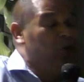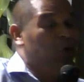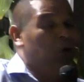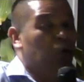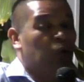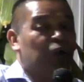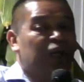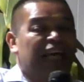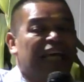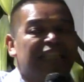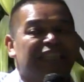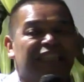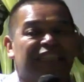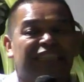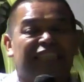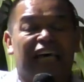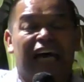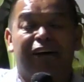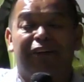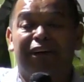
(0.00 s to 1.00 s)
lo que
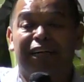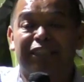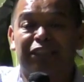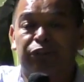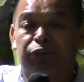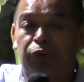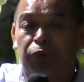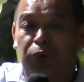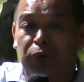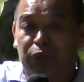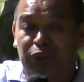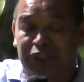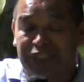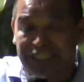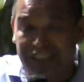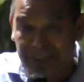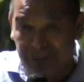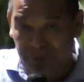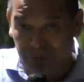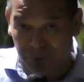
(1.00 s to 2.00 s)
estaba
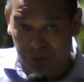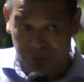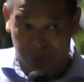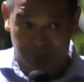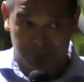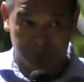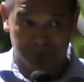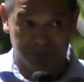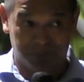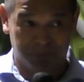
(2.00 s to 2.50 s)
torcido.